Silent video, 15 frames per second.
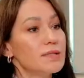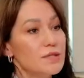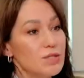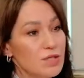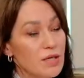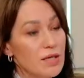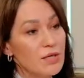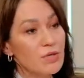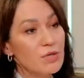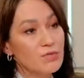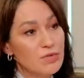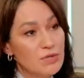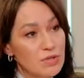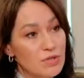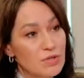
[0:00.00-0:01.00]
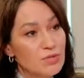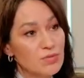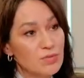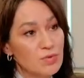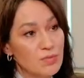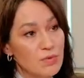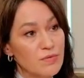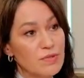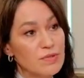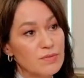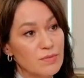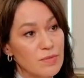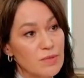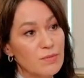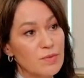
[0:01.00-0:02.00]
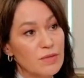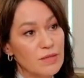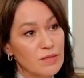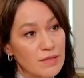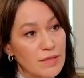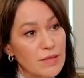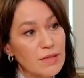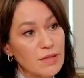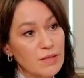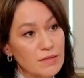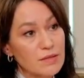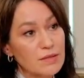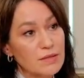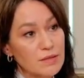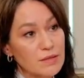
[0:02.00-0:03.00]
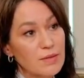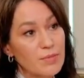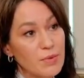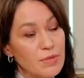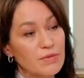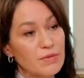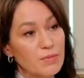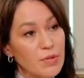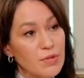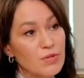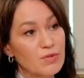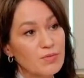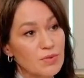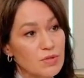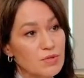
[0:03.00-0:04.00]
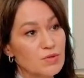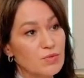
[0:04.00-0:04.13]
И, к сожалению, вот зачастую мы видим именно э, на первый прием, это